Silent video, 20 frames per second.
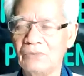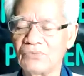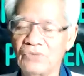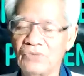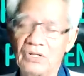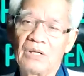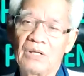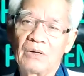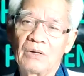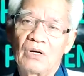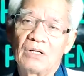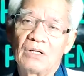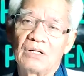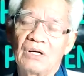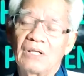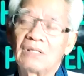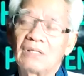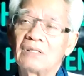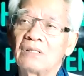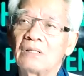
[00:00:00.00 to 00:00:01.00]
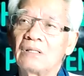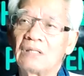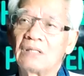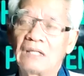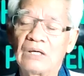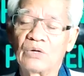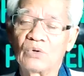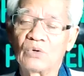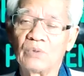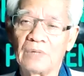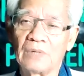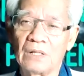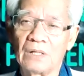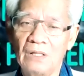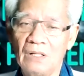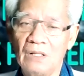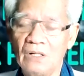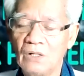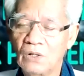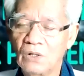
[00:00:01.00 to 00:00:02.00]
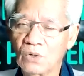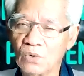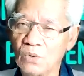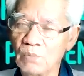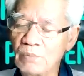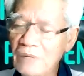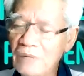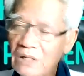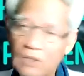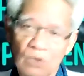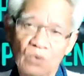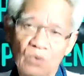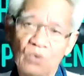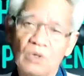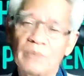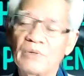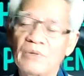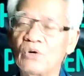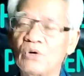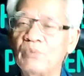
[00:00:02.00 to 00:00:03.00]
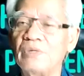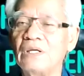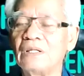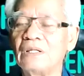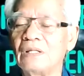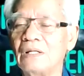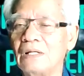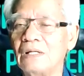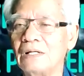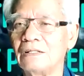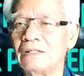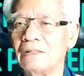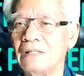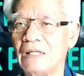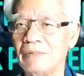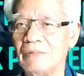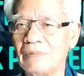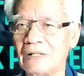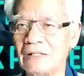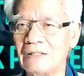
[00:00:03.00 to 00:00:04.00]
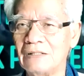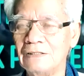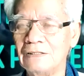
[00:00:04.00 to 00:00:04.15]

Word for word: ทีนี้ก็เหลือกี่กลุ่มนะกลุ่มไม่กลัวมันก็มีทีนี้เห็นไหม